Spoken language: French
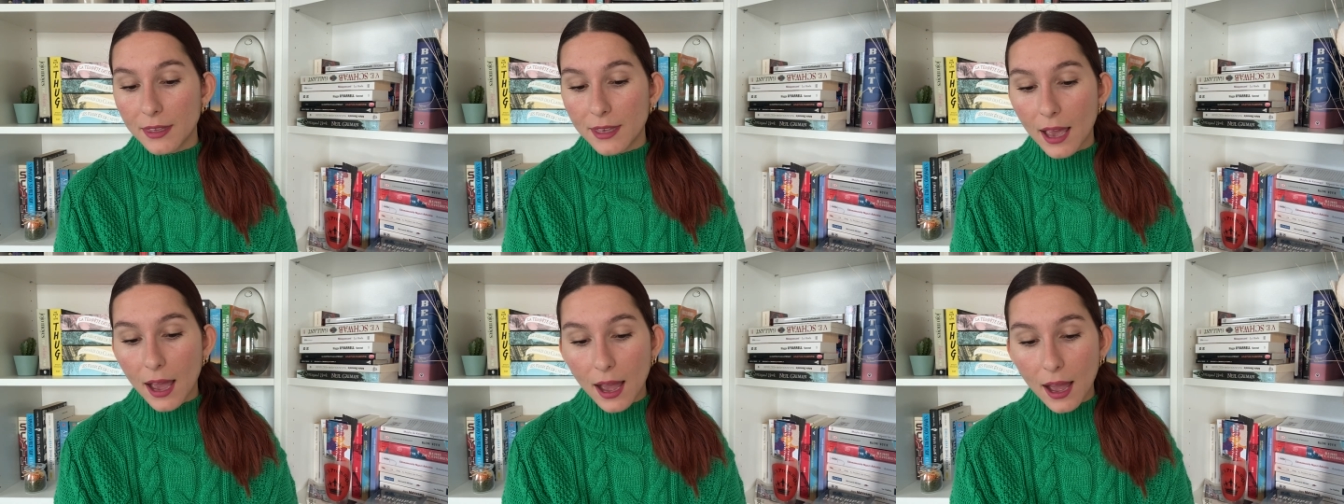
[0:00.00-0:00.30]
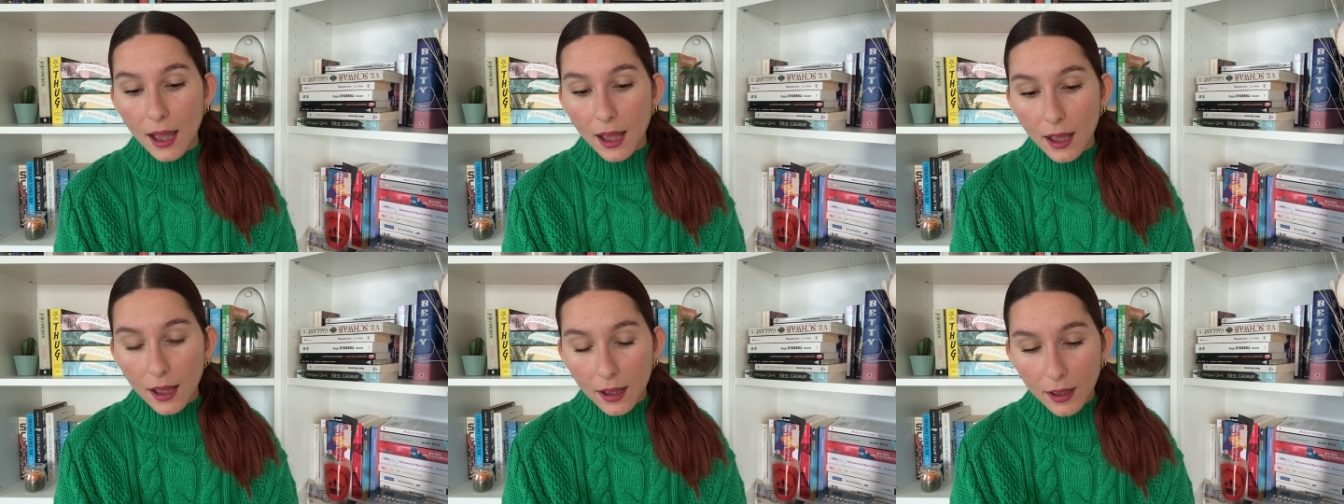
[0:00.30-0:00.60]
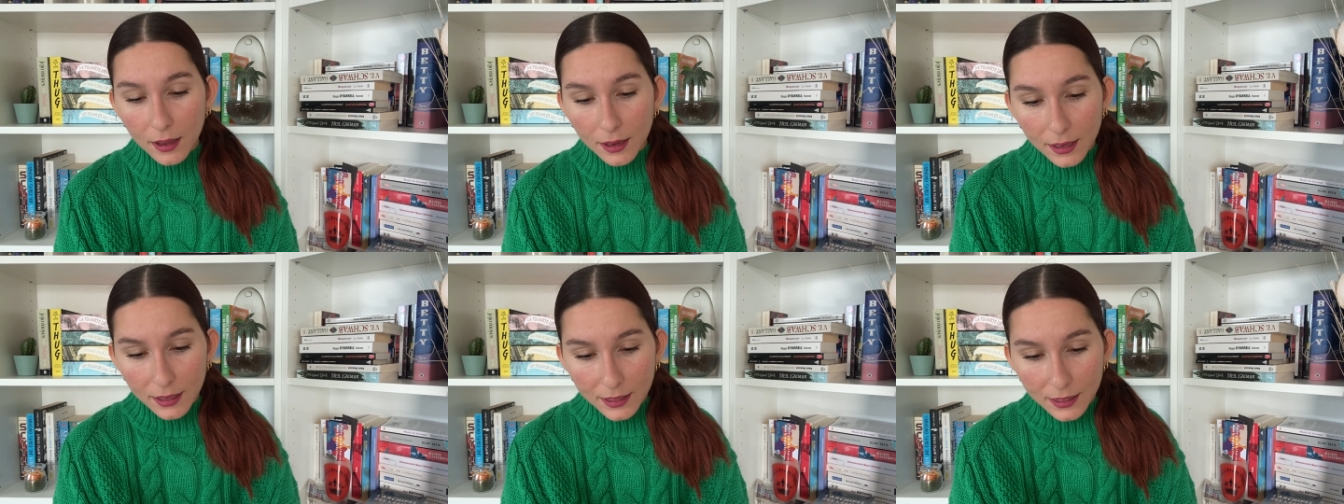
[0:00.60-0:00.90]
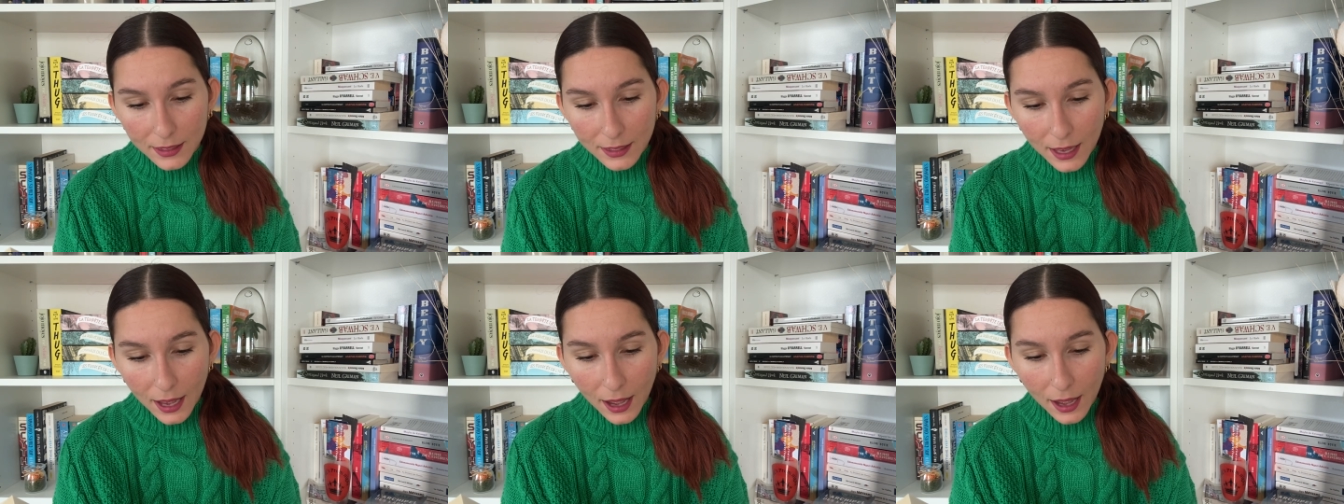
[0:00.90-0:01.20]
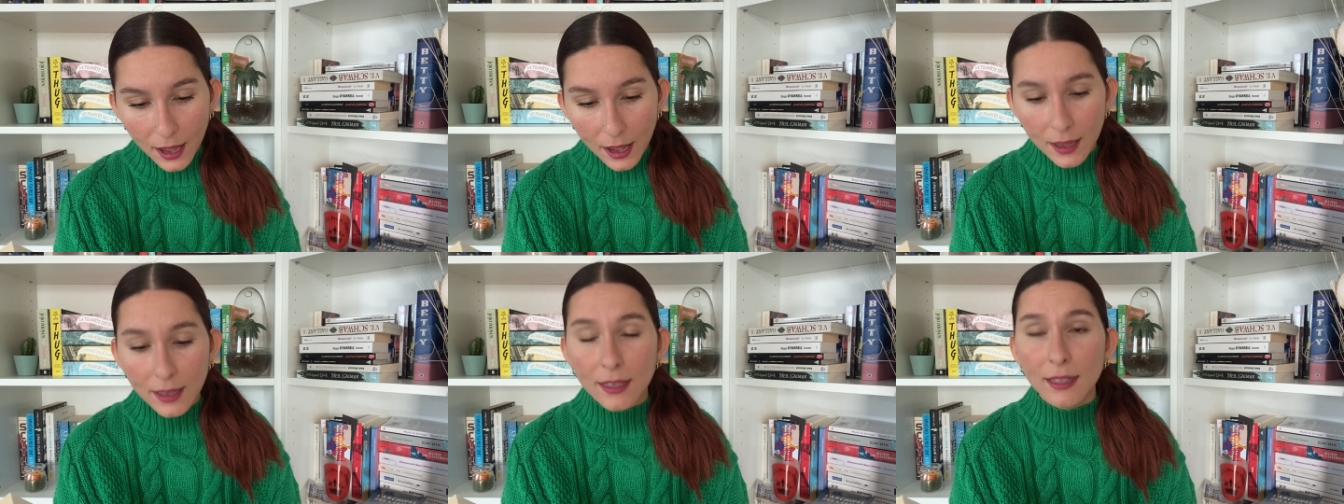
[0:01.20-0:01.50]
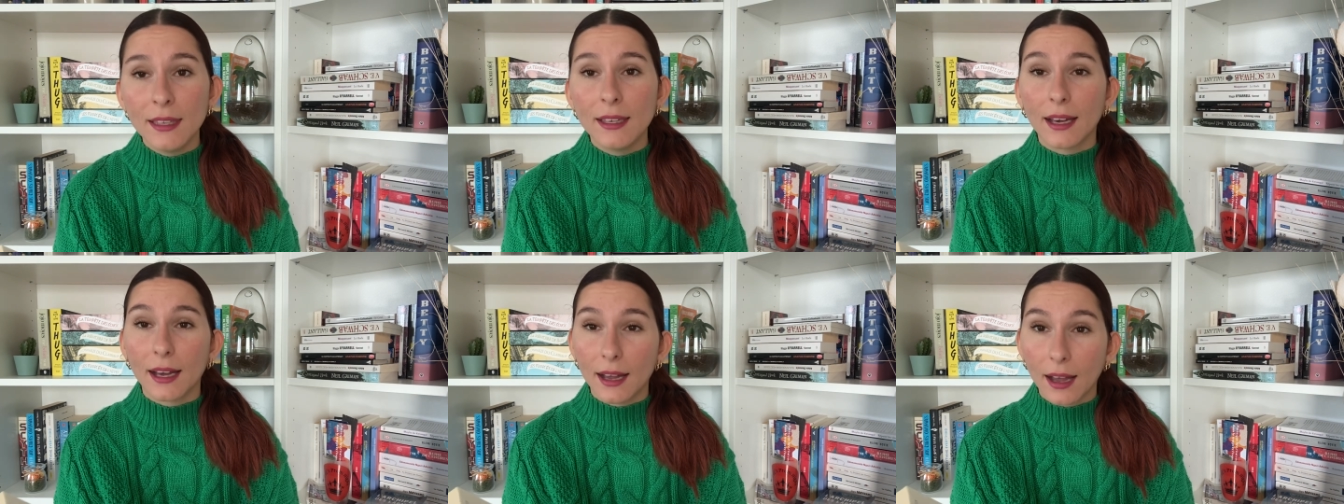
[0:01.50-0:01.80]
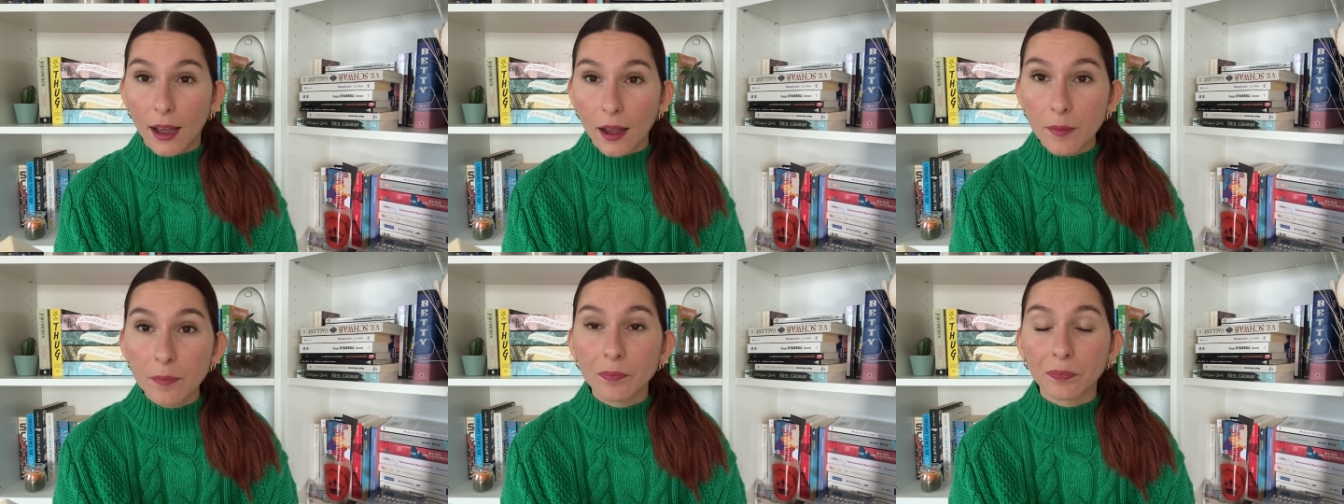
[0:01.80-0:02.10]
ya
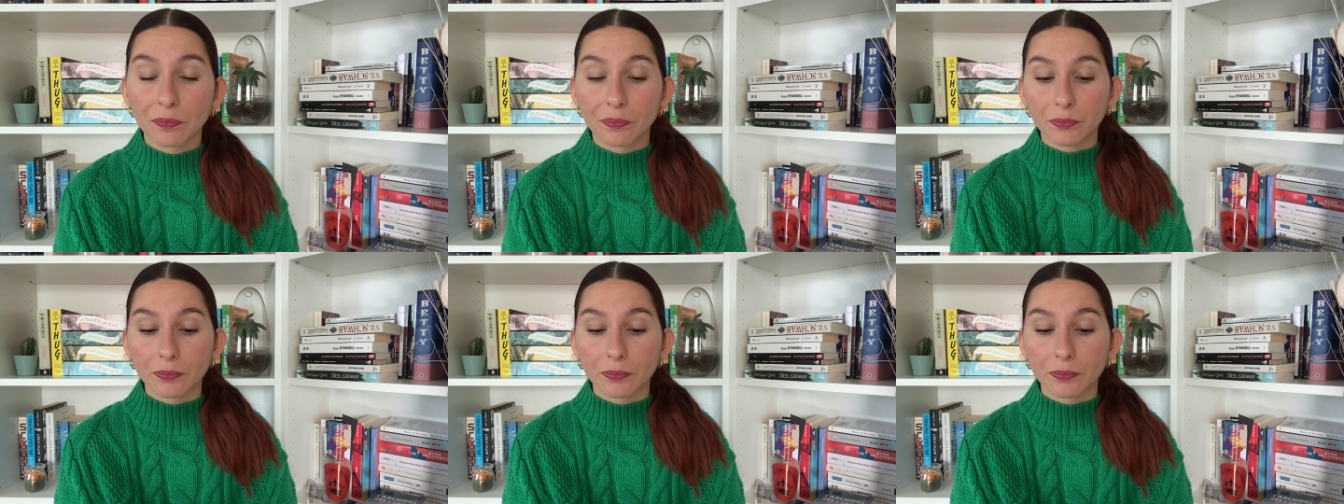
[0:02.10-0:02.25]
ira